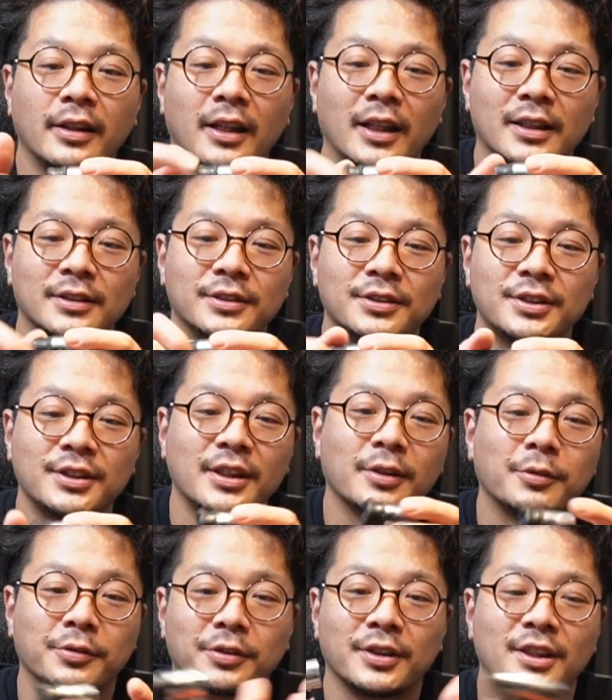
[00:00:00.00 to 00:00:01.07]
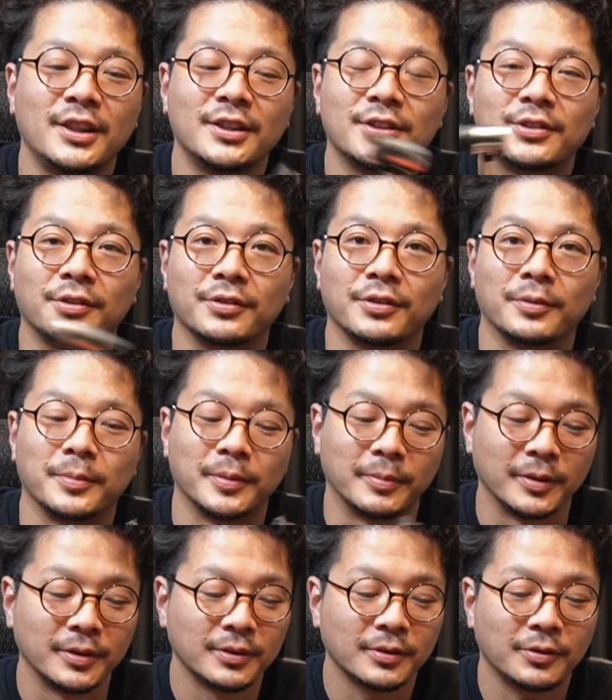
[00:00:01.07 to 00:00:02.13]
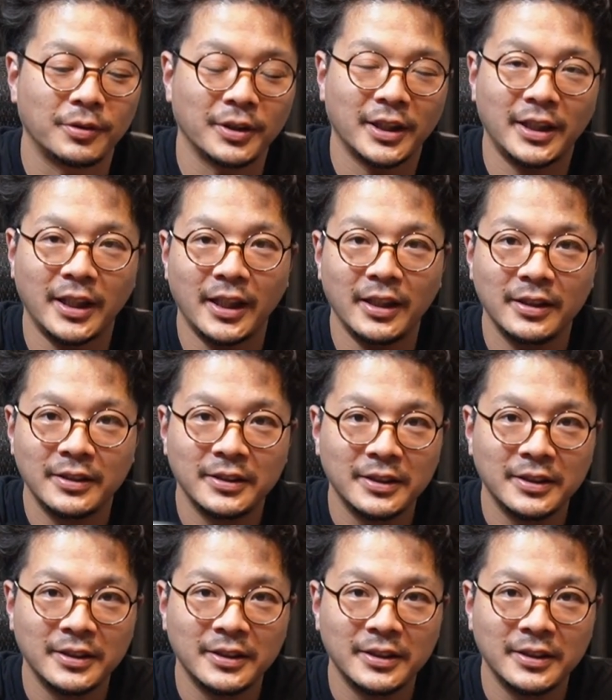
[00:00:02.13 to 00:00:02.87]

外してこの金属の部分これで